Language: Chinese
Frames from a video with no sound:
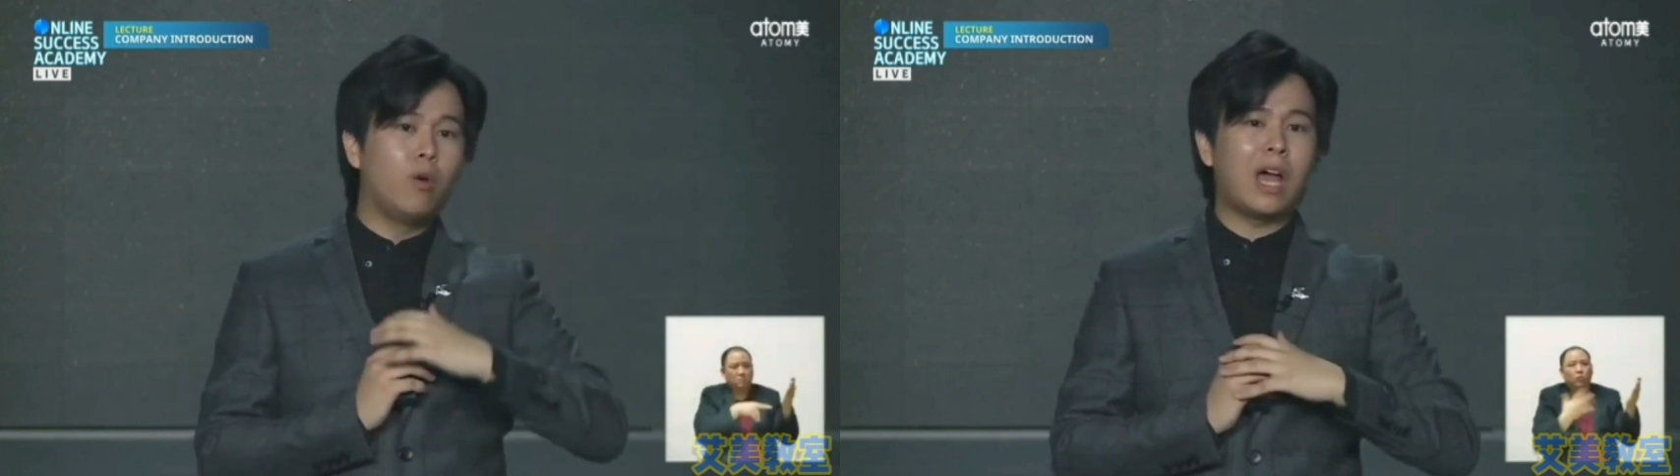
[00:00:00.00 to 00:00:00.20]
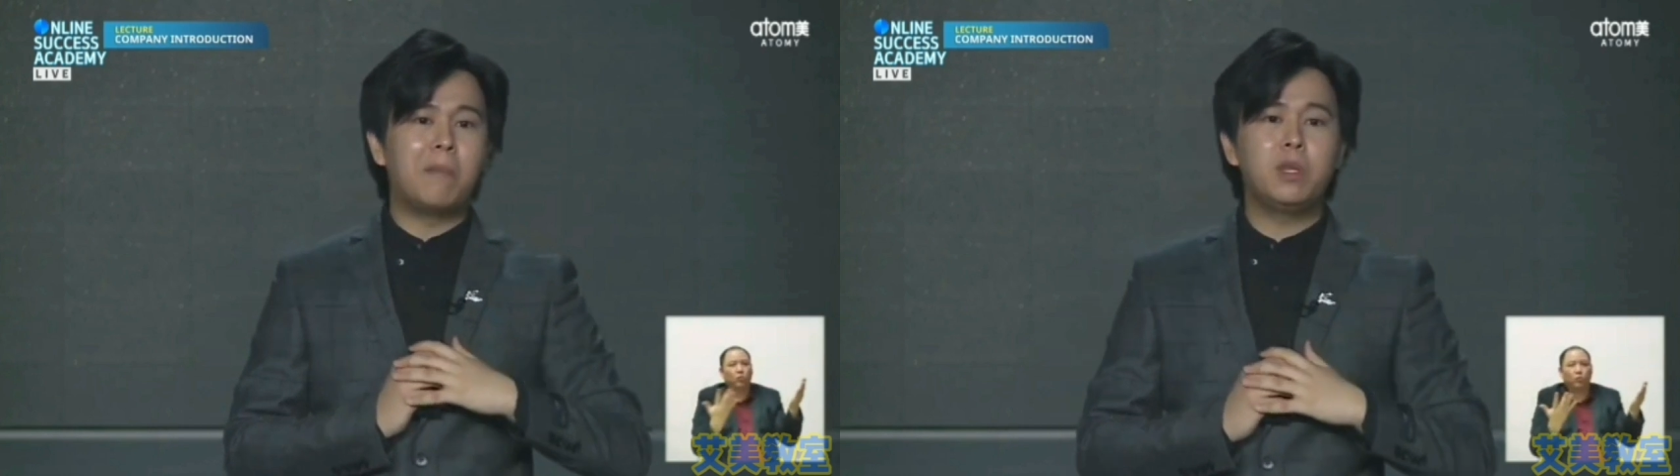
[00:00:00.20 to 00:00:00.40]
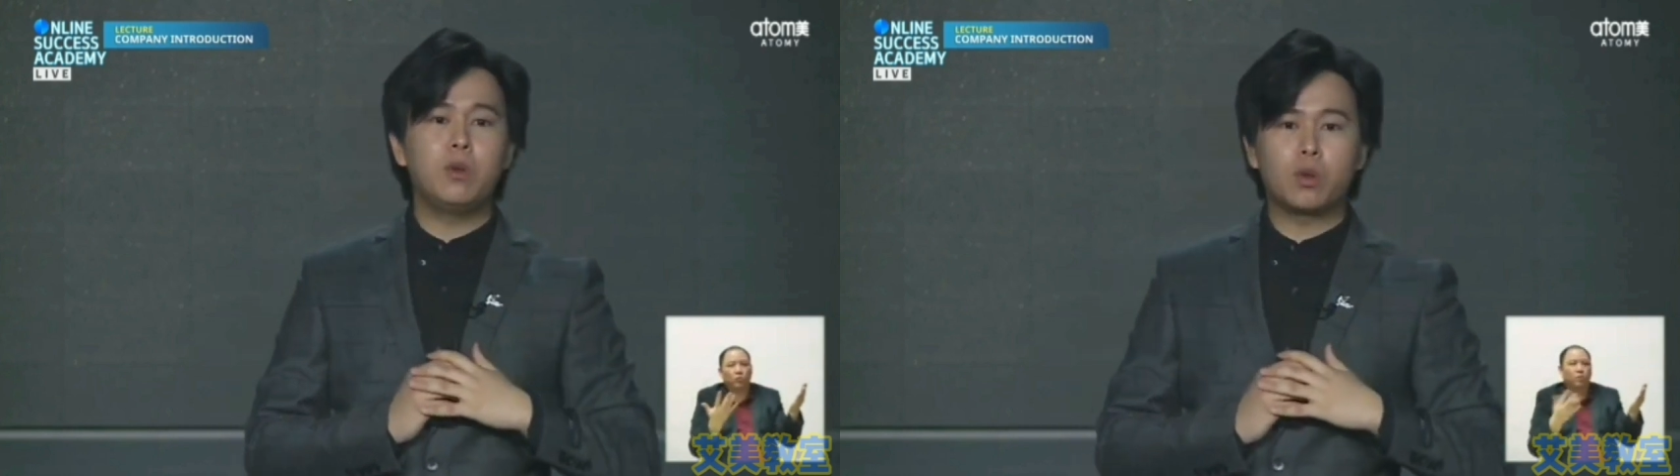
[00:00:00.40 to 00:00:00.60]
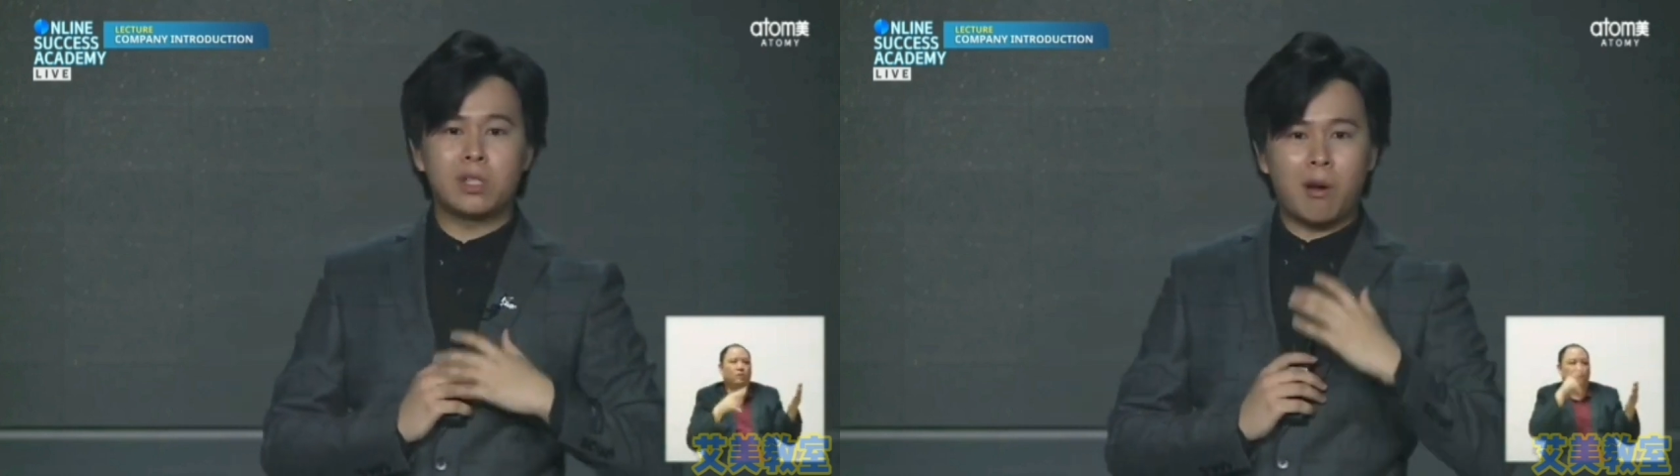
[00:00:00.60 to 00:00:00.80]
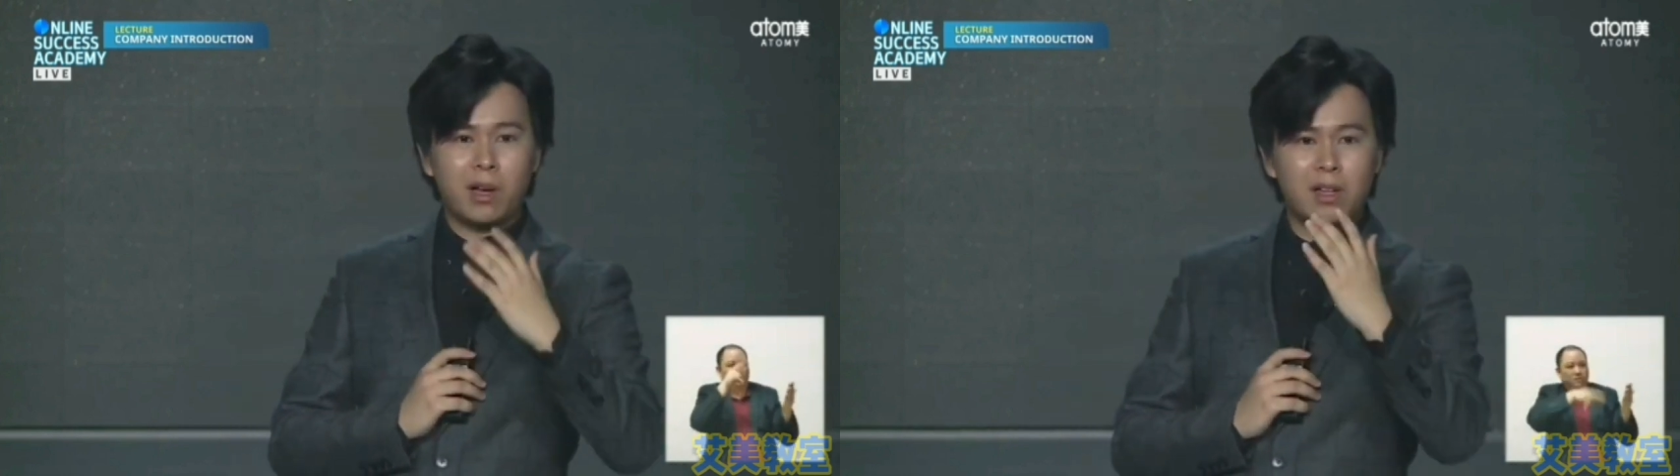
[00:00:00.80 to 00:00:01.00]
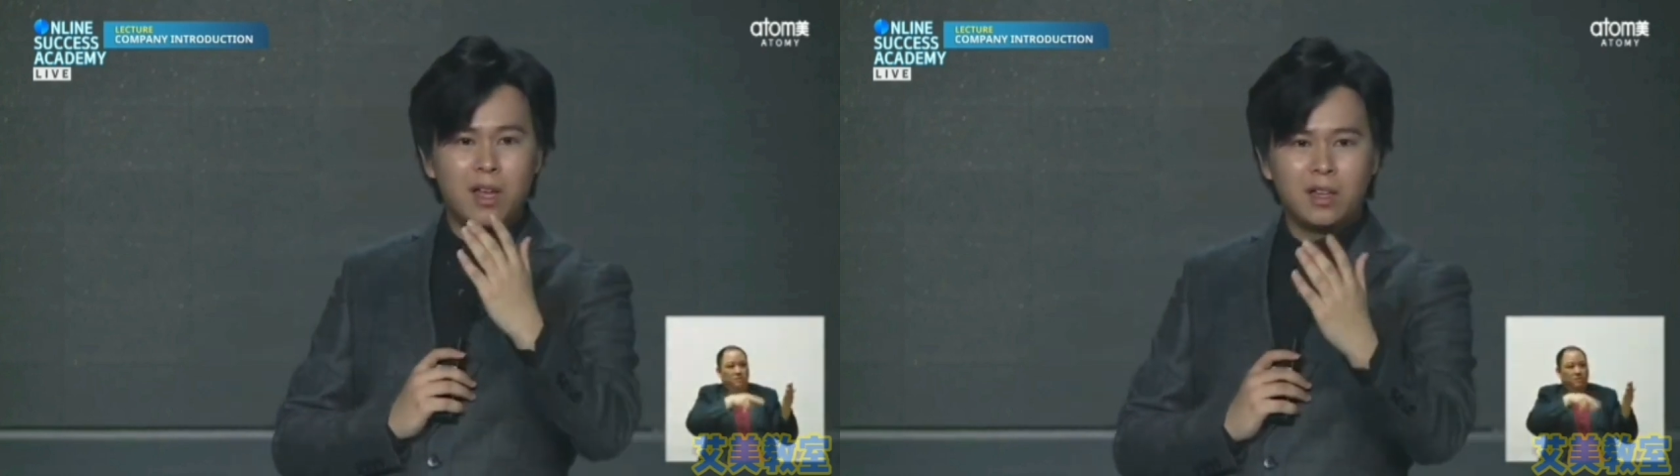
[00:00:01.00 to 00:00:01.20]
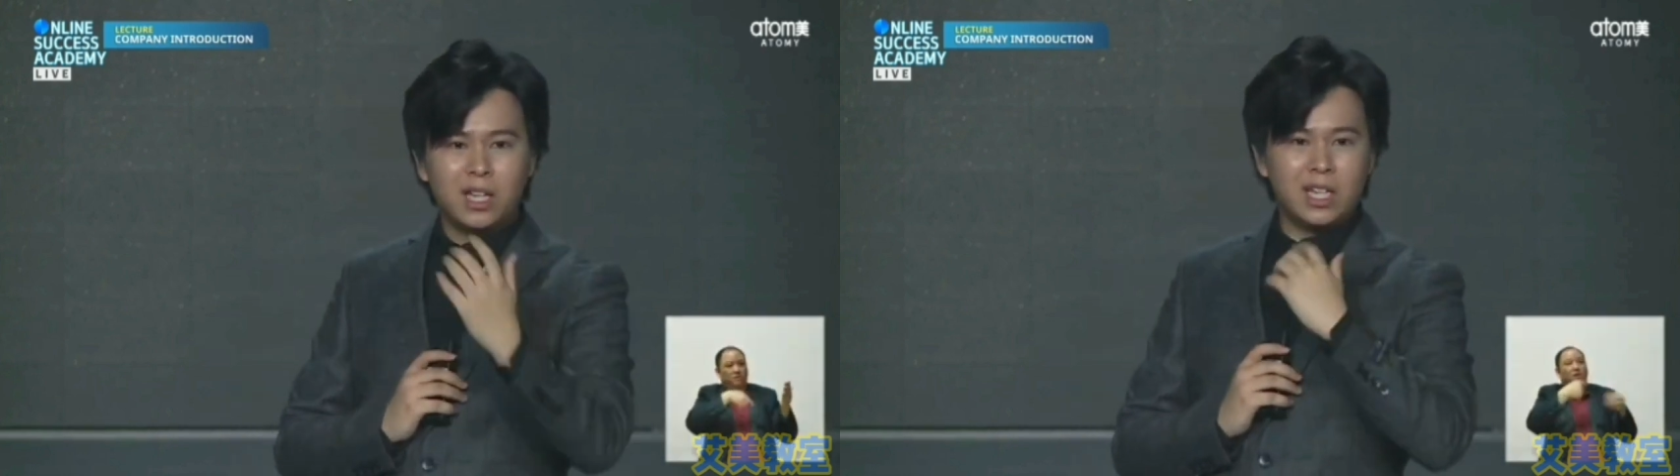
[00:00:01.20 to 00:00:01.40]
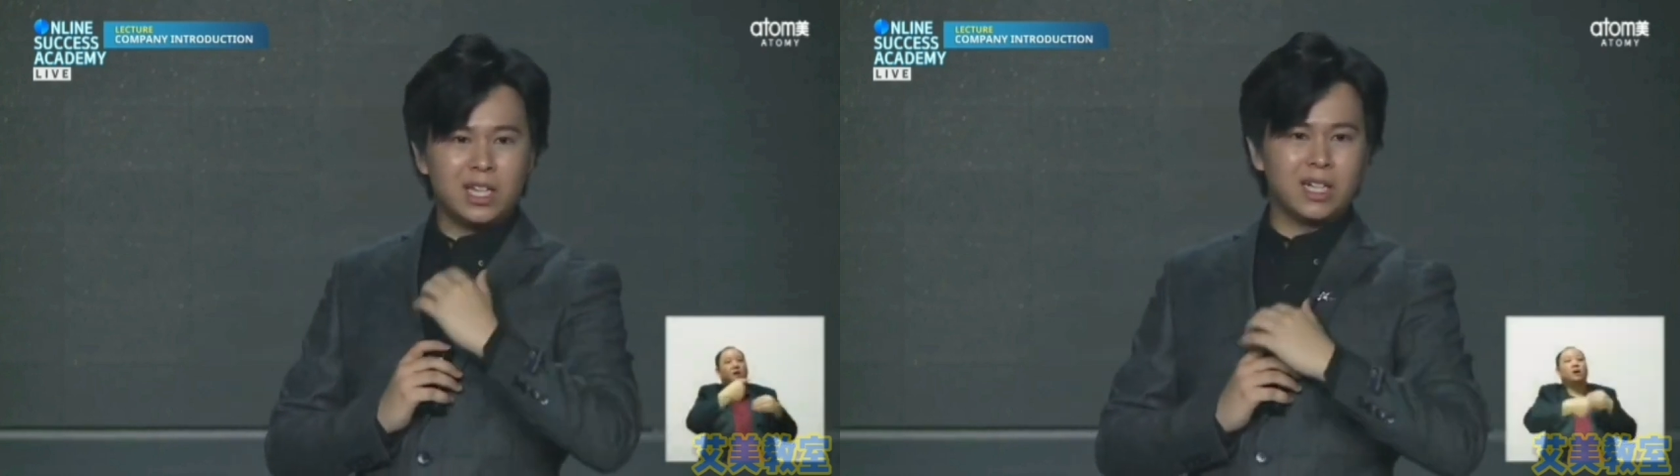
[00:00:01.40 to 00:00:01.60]
他们有多少个
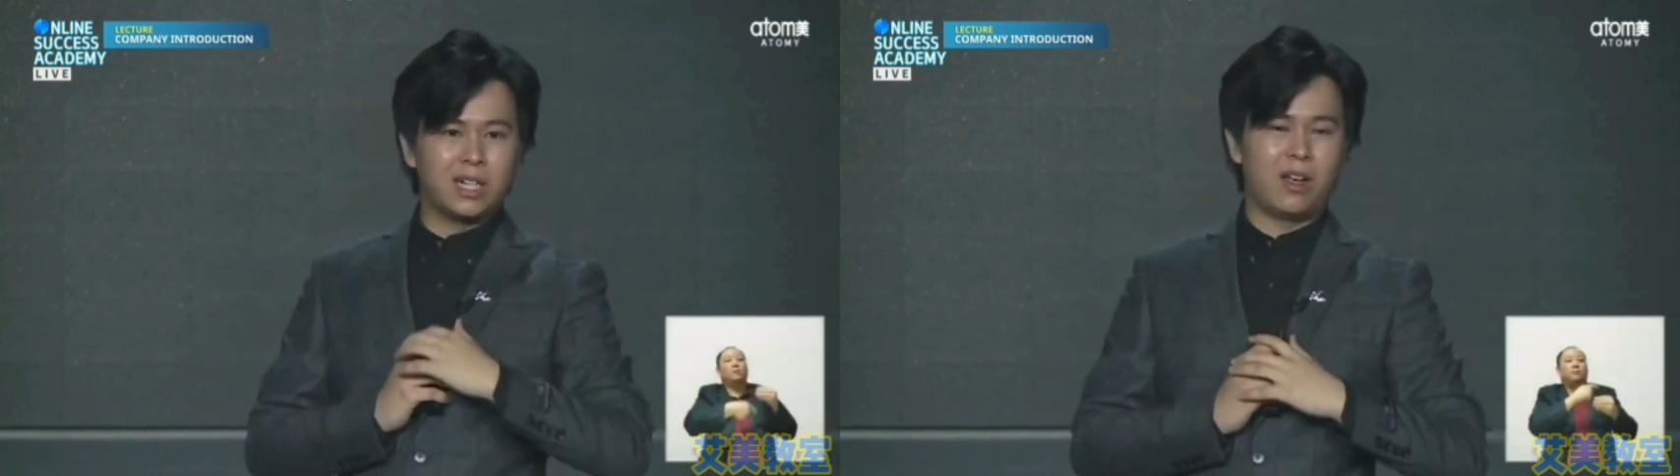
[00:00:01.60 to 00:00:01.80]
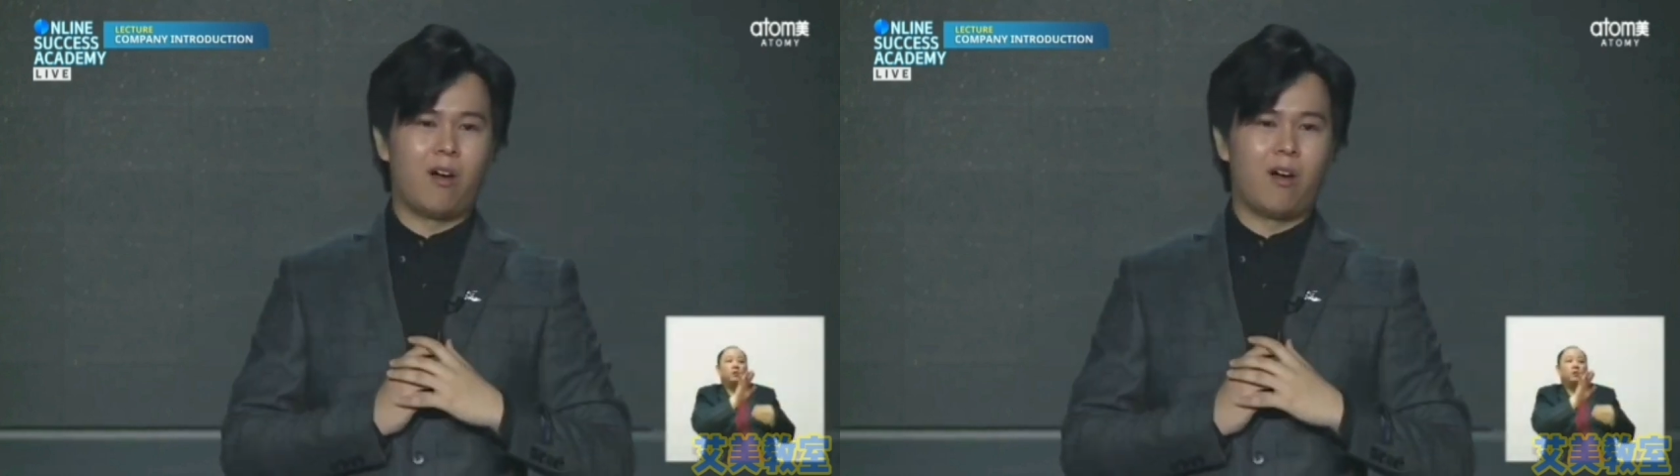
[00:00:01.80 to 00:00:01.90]
leader。